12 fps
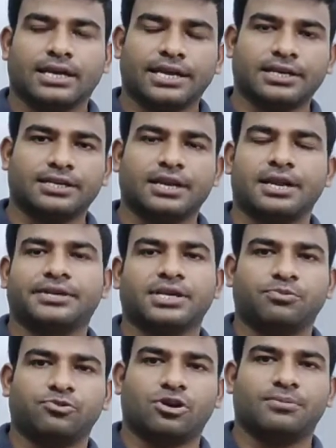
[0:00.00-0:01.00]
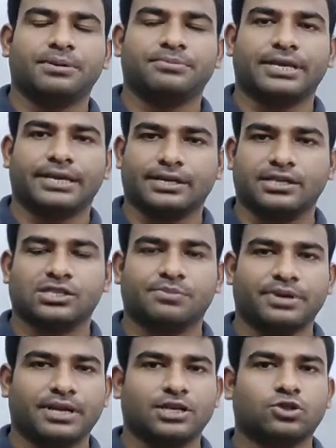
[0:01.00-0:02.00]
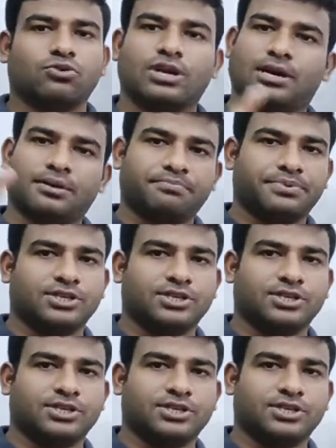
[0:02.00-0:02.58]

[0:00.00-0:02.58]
लेकिन रिलेटेड प्रॉब्लम देखने से पहले थोड़ा हम